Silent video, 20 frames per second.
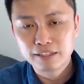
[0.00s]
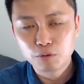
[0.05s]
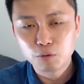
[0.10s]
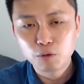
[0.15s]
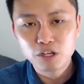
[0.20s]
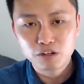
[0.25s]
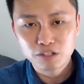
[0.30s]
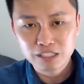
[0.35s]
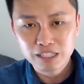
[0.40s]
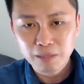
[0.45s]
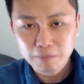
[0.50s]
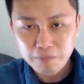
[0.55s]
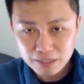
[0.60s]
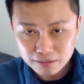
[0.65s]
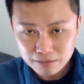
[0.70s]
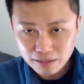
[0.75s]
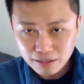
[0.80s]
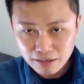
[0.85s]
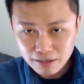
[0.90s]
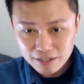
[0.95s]
我有跟他们
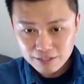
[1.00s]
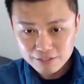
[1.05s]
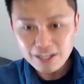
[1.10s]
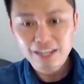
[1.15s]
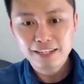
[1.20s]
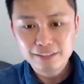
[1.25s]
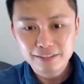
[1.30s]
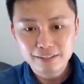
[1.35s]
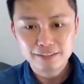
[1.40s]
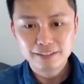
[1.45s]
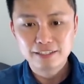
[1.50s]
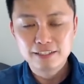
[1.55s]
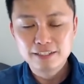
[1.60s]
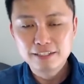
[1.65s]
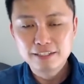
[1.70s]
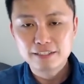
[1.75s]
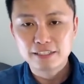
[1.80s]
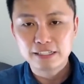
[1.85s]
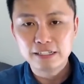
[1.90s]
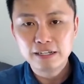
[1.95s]
善意的提
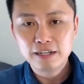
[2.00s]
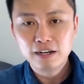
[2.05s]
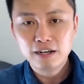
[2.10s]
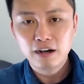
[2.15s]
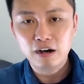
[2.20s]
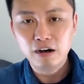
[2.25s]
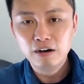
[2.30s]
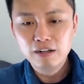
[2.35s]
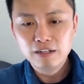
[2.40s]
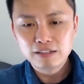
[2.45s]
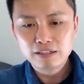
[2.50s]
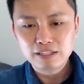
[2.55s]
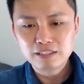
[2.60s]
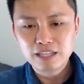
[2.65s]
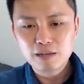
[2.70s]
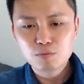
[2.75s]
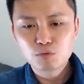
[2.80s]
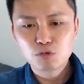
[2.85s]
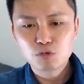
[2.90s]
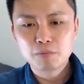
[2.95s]
醒，好，但是他
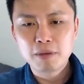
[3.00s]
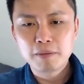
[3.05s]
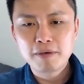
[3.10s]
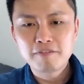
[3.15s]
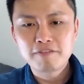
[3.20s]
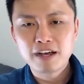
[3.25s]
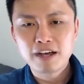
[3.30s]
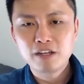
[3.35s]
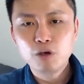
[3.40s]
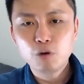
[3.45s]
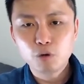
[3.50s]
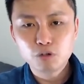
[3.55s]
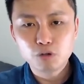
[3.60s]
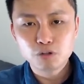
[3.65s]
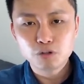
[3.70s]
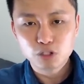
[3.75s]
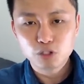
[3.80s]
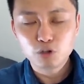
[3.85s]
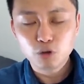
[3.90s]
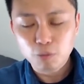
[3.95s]
们说没办法，因为活动已
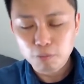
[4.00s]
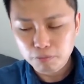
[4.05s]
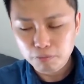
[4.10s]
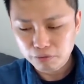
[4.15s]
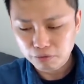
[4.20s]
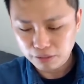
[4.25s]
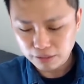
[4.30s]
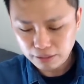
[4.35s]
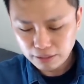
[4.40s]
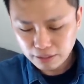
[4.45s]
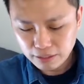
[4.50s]
经公布了。